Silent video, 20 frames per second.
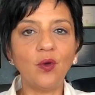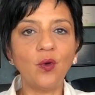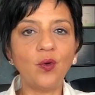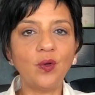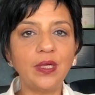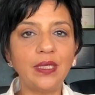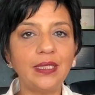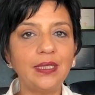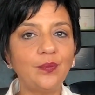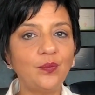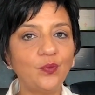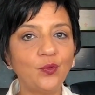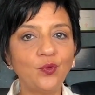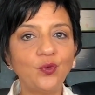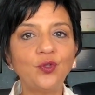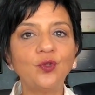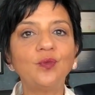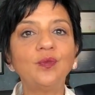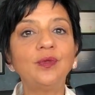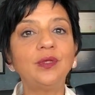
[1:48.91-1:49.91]
öğrenim
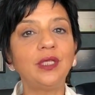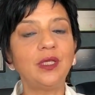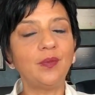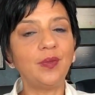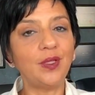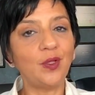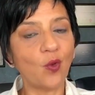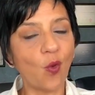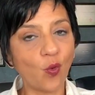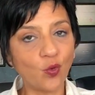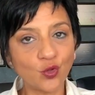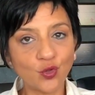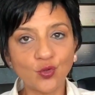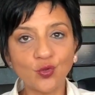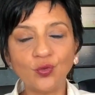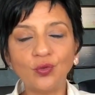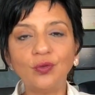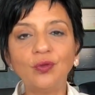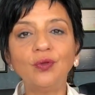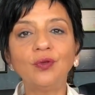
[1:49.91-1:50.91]
durumu gibi
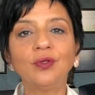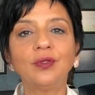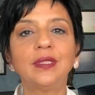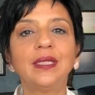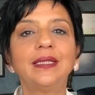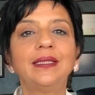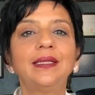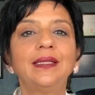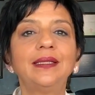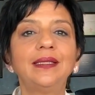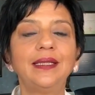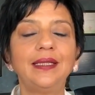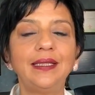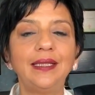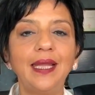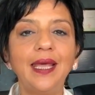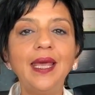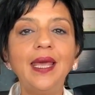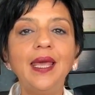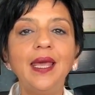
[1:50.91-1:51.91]
yoksulluk
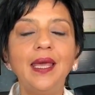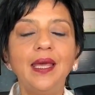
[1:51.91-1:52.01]
nedeniyle